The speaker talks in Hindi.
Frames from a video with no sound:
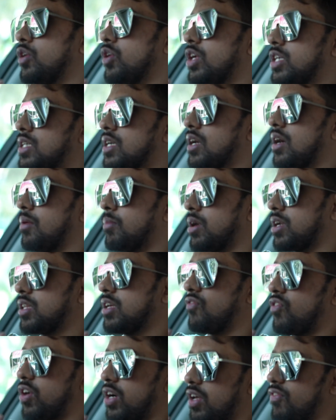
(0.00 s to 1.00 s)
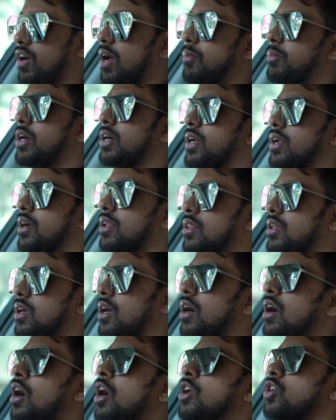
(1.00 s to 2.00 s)
ड्यूरेशन कम कर दिया 45 मिनट कर
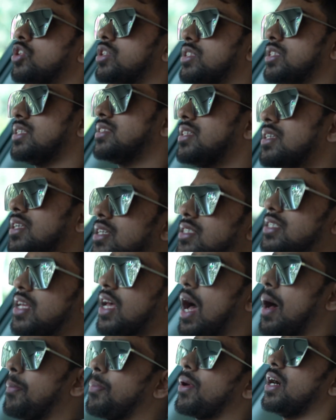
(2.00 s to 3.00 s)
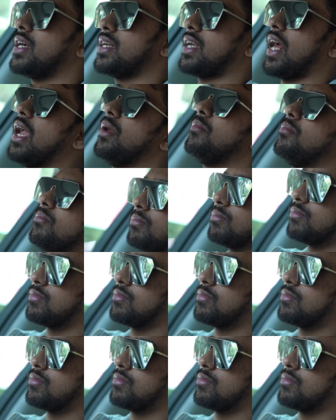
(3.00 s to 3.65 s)
दिया तो जैसे जैसे आपका टाइम